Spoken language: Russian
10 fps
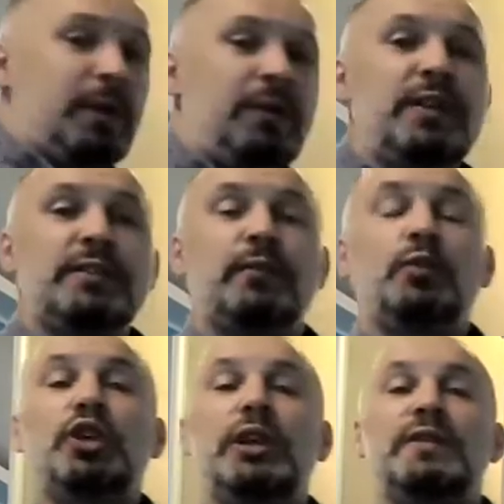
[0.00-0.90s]
профессия
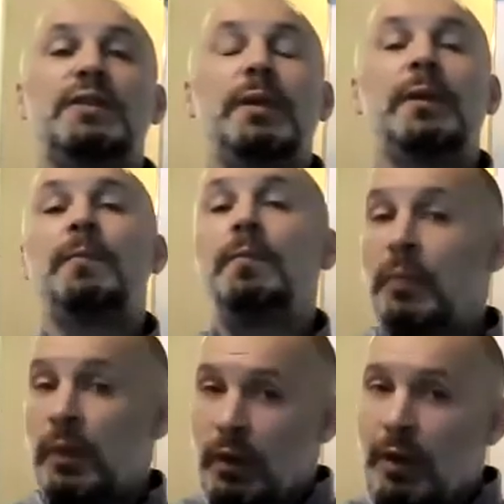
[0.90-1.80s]
включает в себя
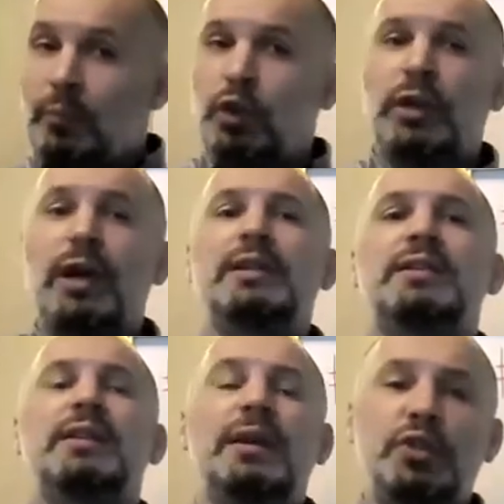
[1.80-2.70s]

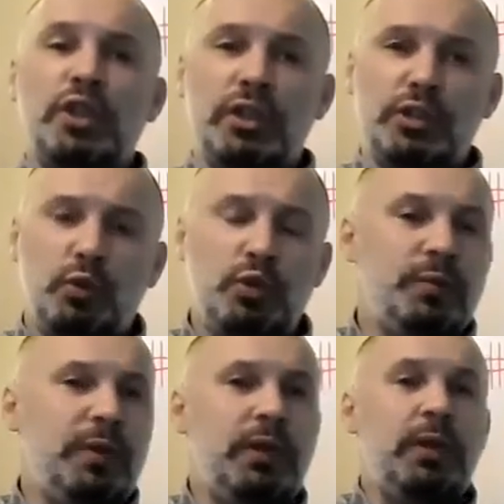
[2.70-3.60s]
коммуникации, общение с
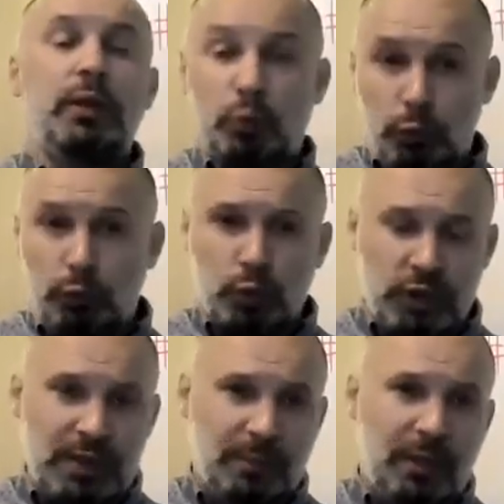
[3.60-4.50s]
людьми, ну и в то
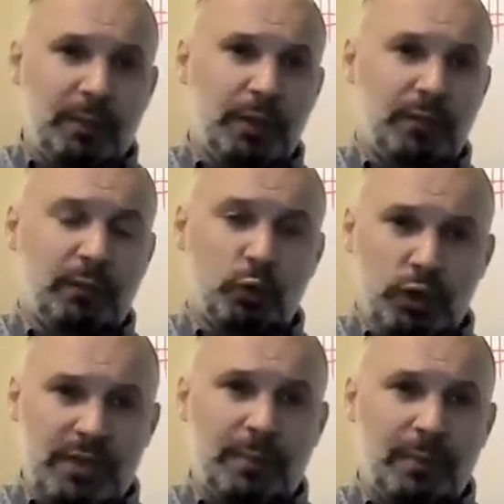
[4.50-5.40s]
же самое, в то
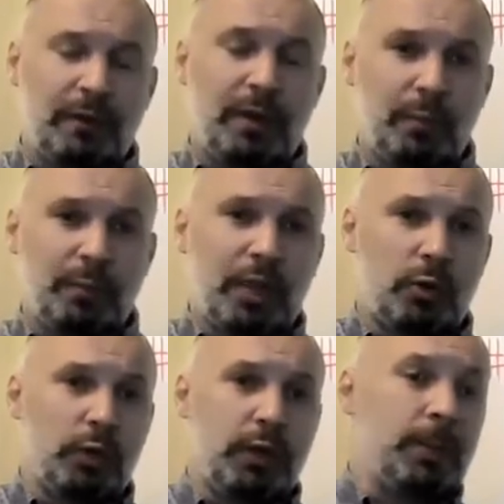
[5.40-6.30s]
же самое время
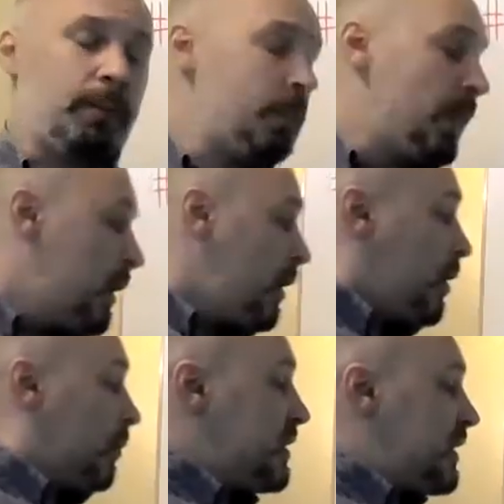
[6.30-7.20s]
педагогика.
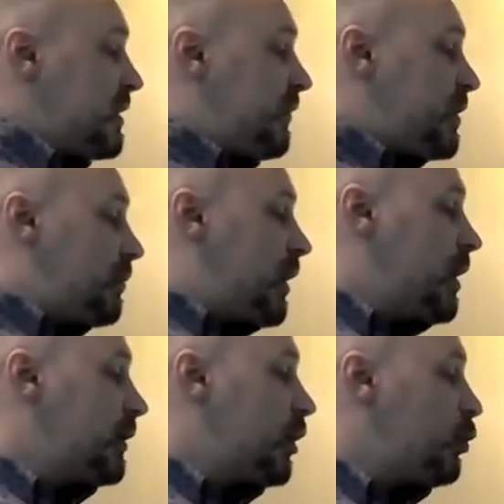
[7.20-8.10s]
Мы здесь видим
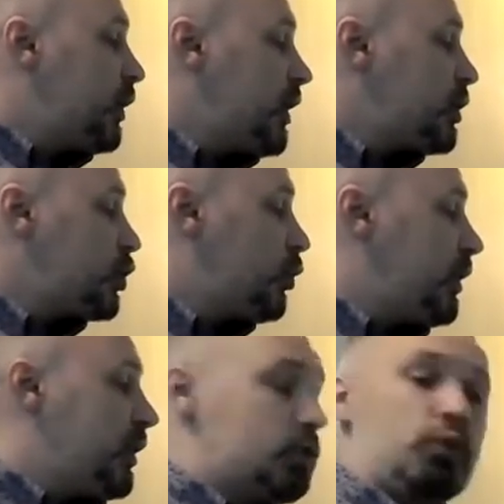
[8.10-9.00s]
на руке, что
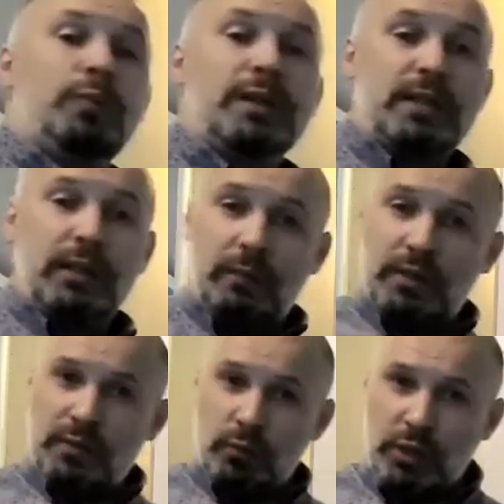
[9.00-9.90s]
линия судьбы
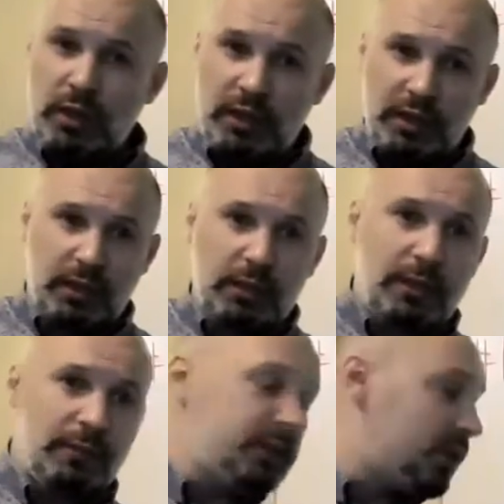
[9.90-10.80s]
останавливается возле линии
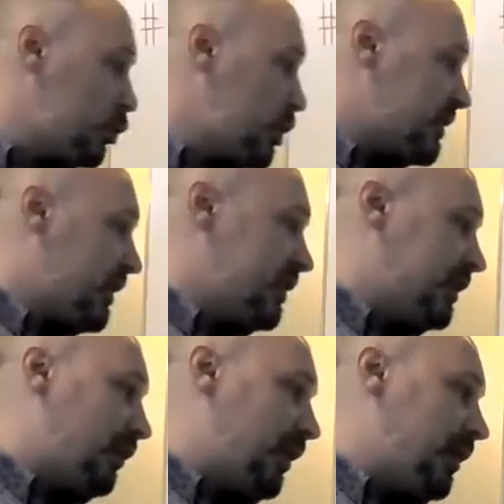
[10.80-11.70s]
головы на участке
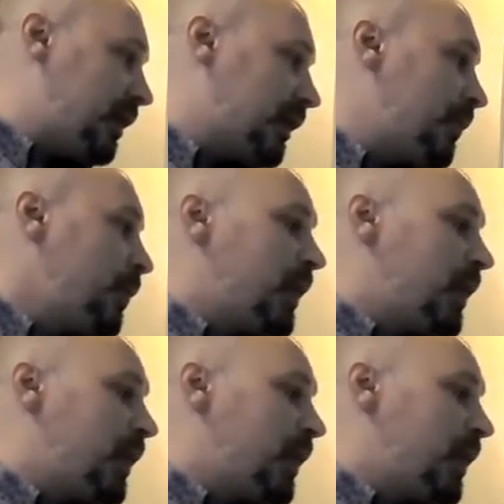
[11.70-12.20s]
где-то примерно